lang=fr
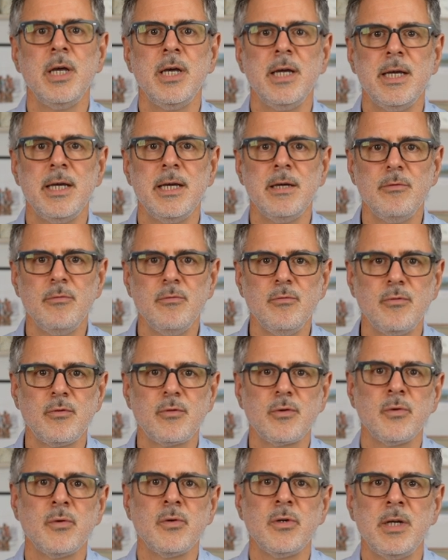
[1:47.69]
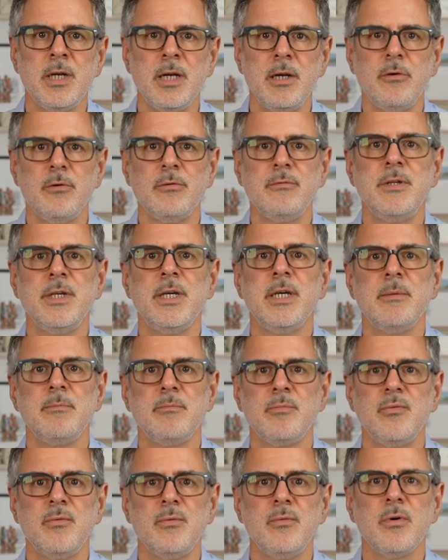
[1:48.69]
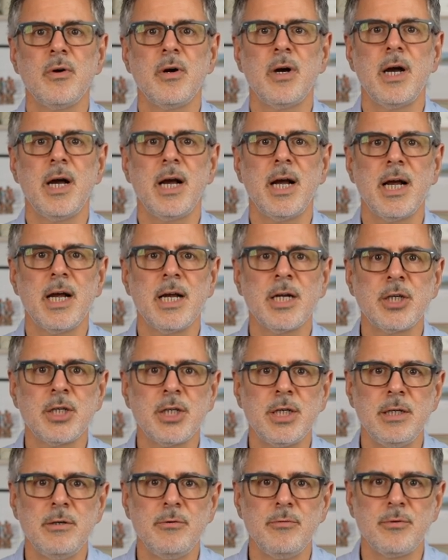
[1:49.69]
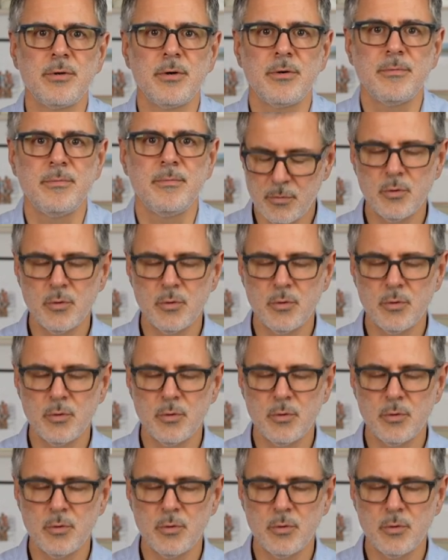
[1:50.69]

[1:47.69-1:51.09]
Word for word: et où sont les leviers pour acheter du temps.